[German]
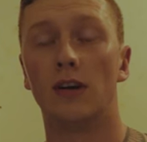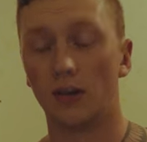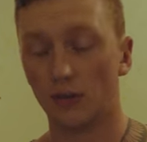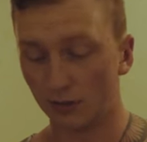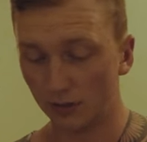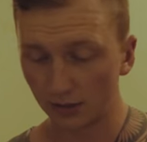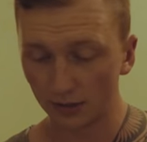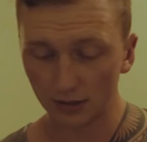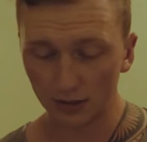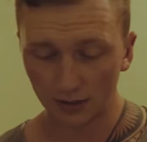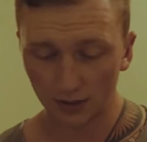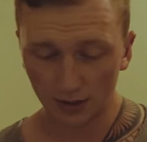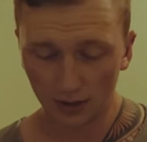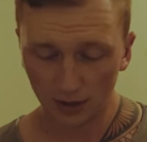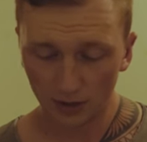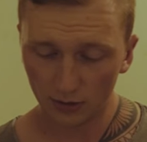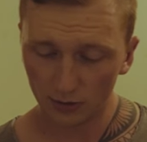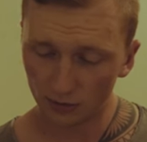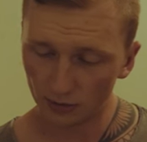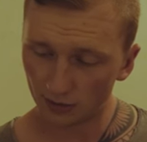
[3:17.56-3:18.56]
gehauen.
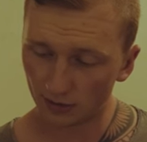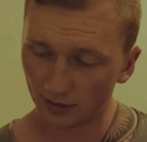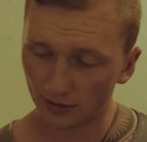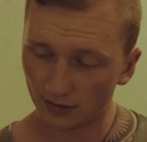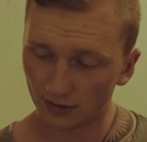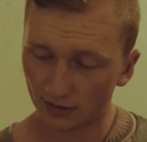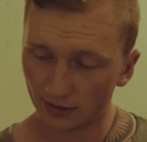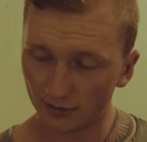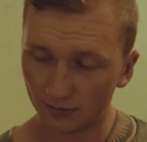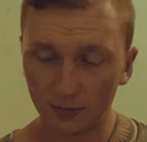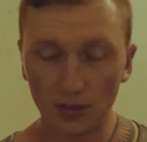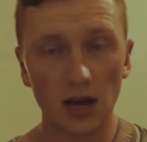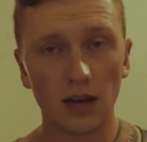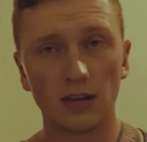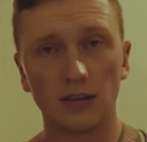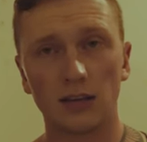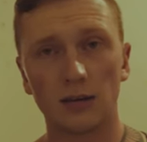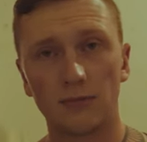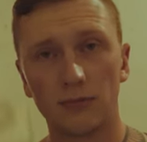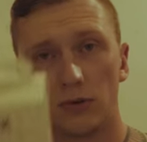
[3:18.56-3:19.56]
Und ähm, ja,
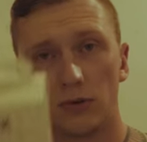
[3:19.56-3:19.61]
ich habe